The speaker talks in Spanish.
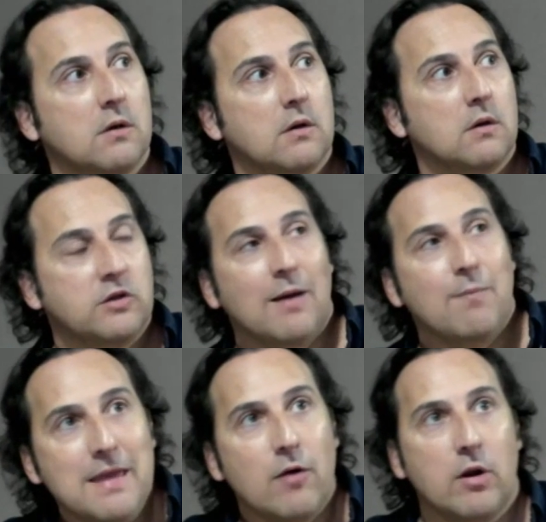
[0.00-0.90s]
Ya
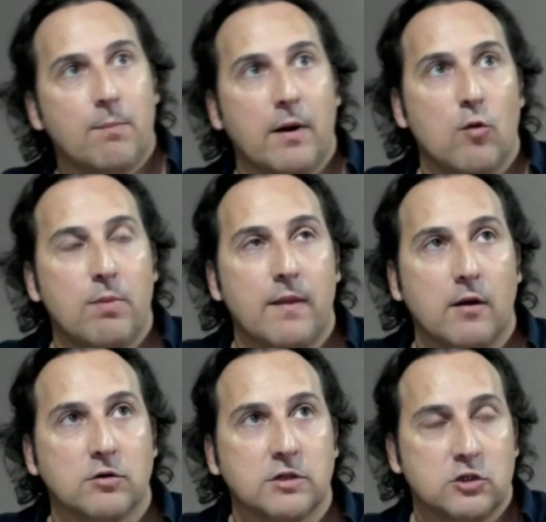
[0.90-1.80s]
había una panoplia de
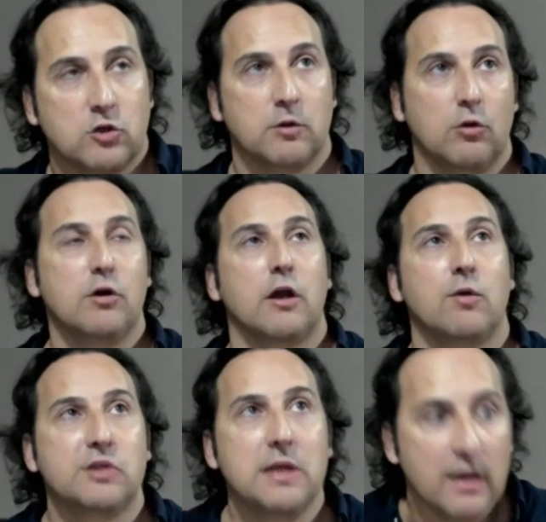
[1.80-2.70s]
cosas y sobre todo que no es
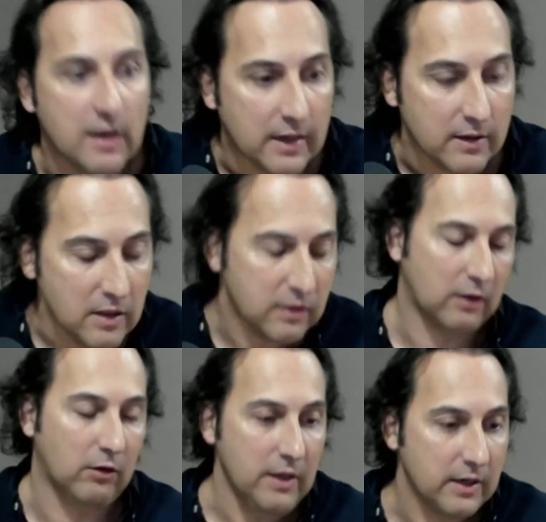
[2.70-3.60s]
Iker el que dice,
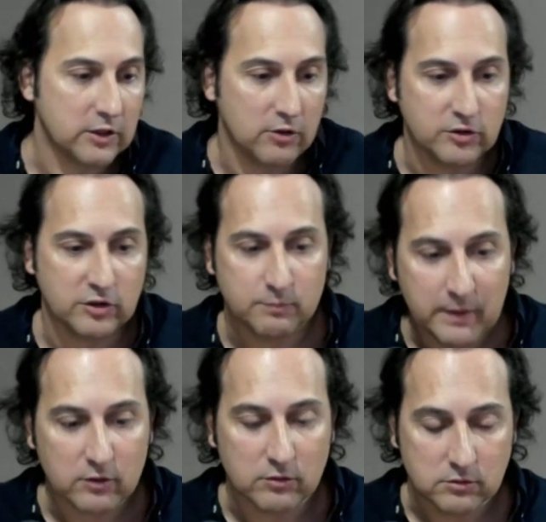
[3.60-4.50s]
joder, que son los
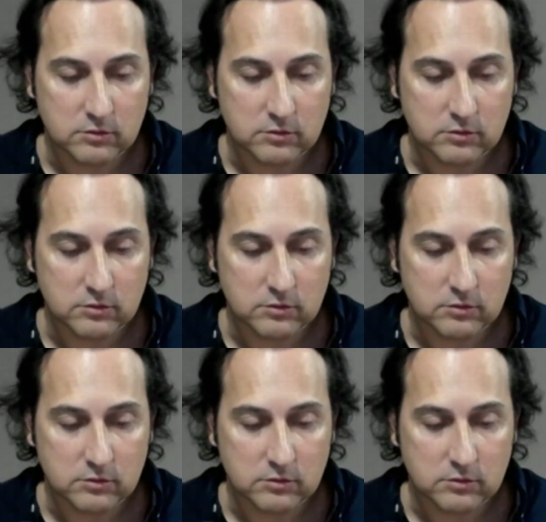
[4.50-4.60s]
expertos.